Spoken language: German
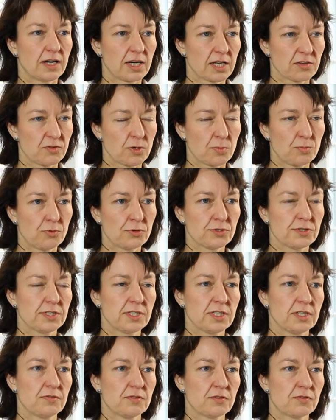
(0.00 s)

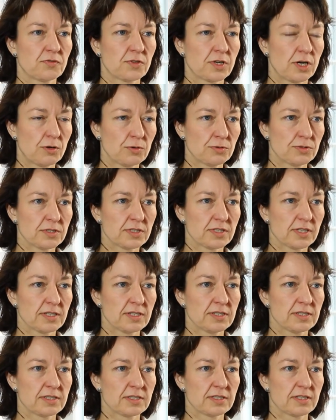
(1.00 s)
HIV-positive Frauen
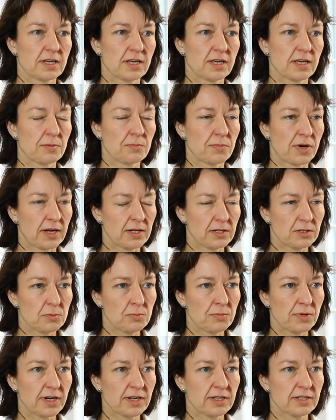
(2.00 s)
sind im
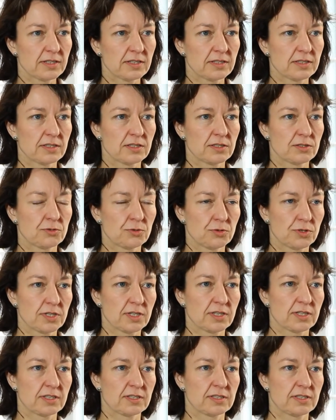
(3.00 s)
Allgemeinen
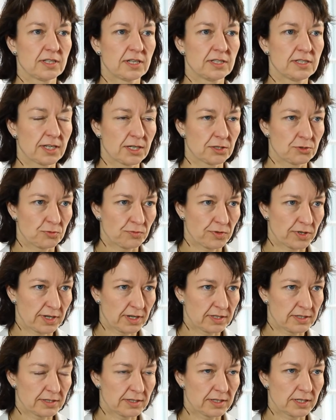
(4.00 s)
durch die
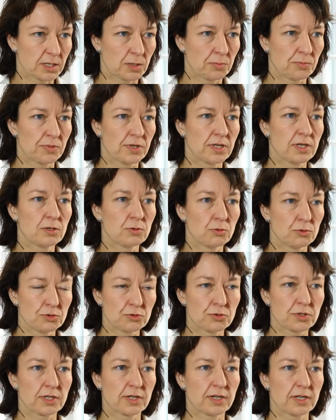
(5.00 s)
antiretrovirale Therapie
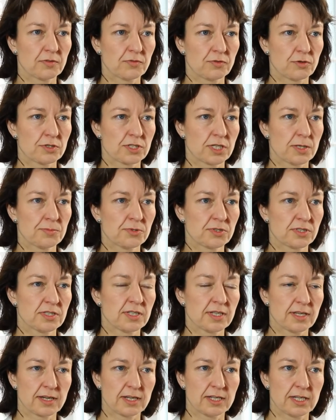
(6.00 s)
und durch HIV selbst
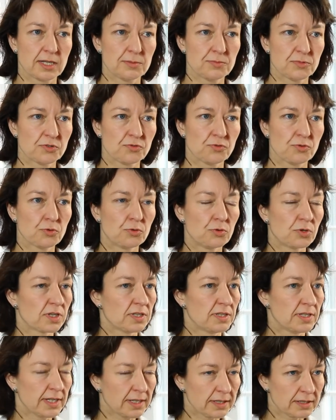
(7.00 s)
in ihrer Lebensführung
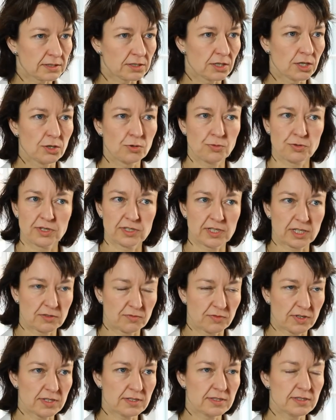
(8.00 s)
nicht oder
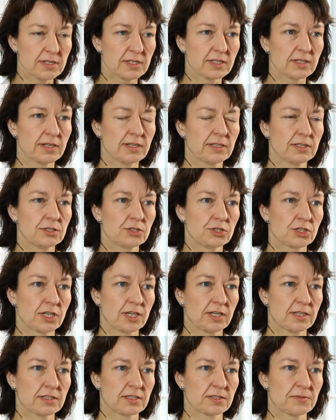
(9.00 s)
nicht wesentlich
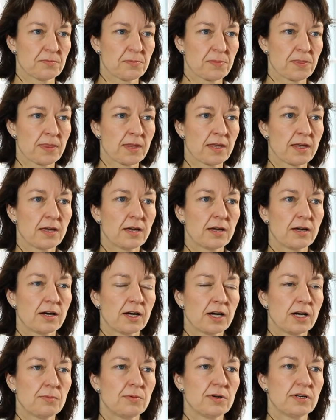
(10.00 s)
eingeschränkt.
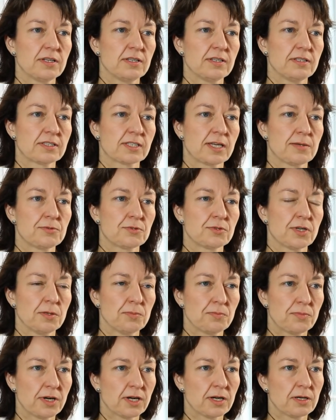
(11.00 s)
Aber es gibt so
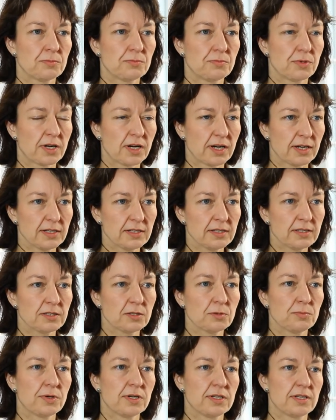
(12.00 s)
ein paar
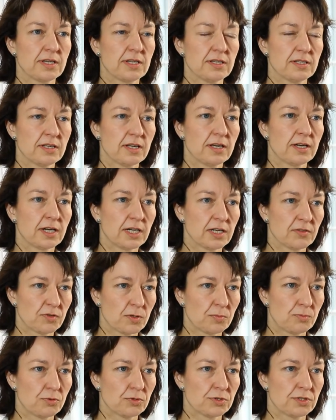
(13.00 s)
Bereiche, bei denen
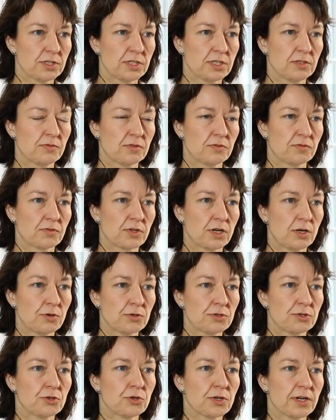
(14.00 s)
HIV-positive
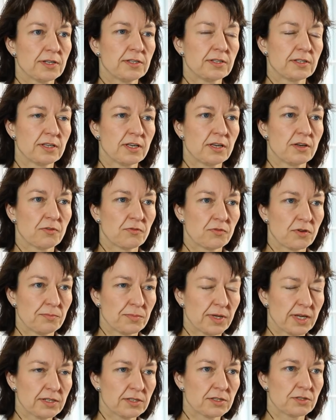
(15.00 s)
Frauen doch eine
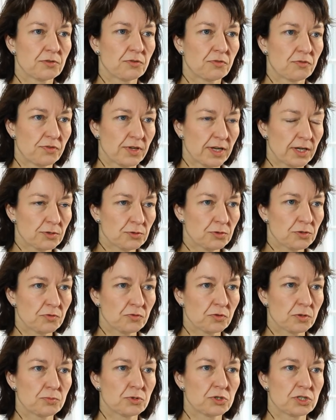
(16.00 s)
vermehrte Gefährdung
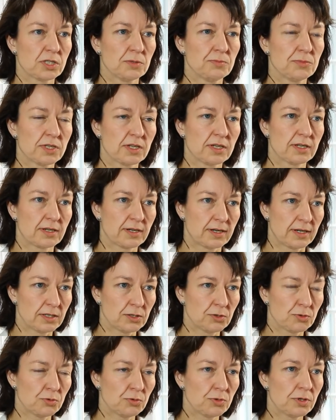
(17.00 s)
für bestimmte
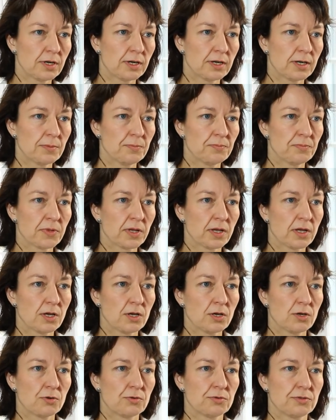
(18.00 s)
Erkrankungen haben.
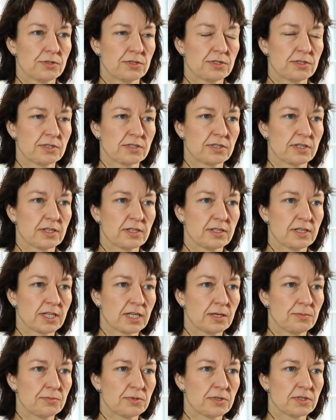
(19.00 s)
Und äh, da
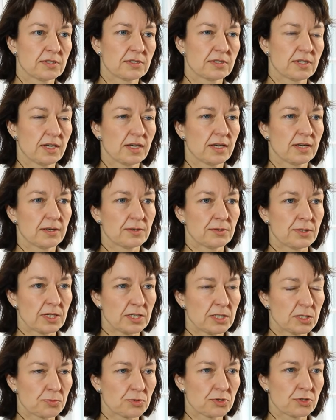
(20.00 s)
gibt es äh,
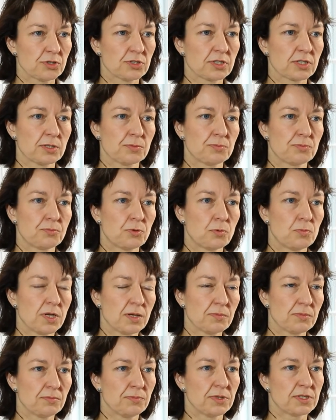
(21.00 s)
insbesondere
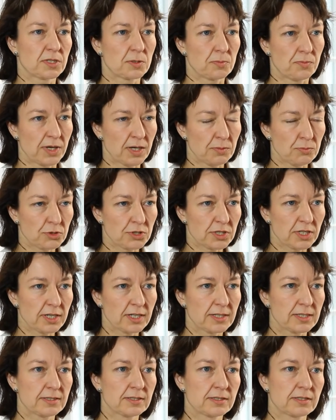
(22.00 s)
Probleme mit
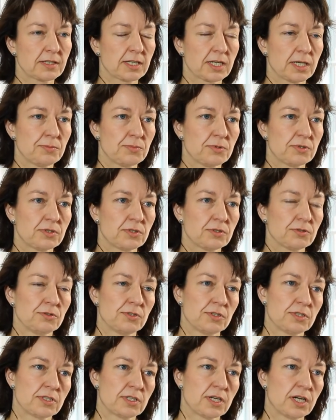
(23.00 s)
Gebärmutterhalskrebs
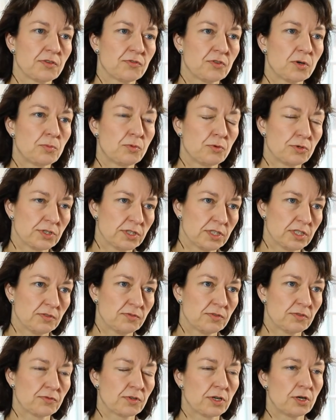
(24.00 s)
und
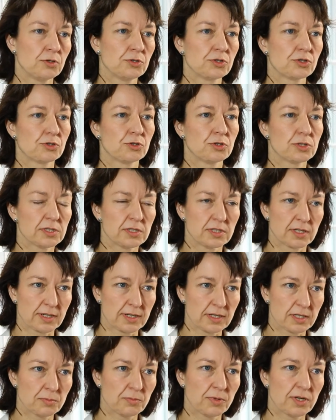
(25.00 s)
HIV-positive Frauen sollten
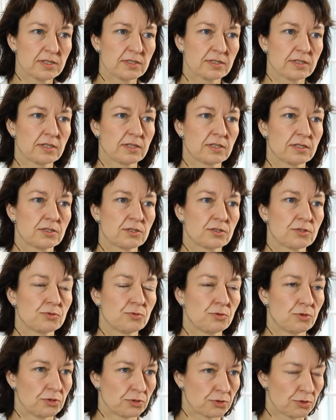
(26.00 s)
regelmäßig
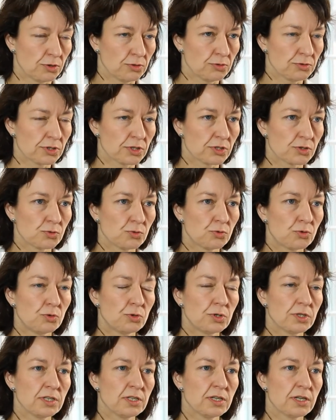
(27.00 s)
zu
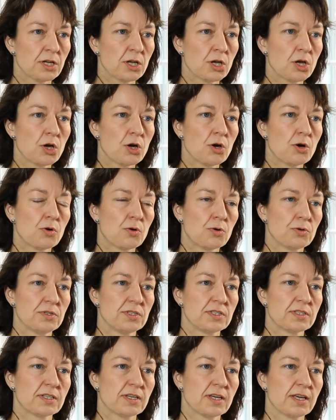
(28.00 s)
Kontrolluntersuchungen.
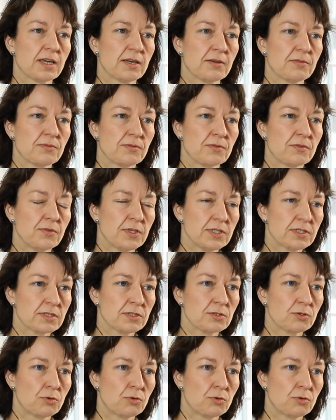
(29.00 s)
Und wir wissen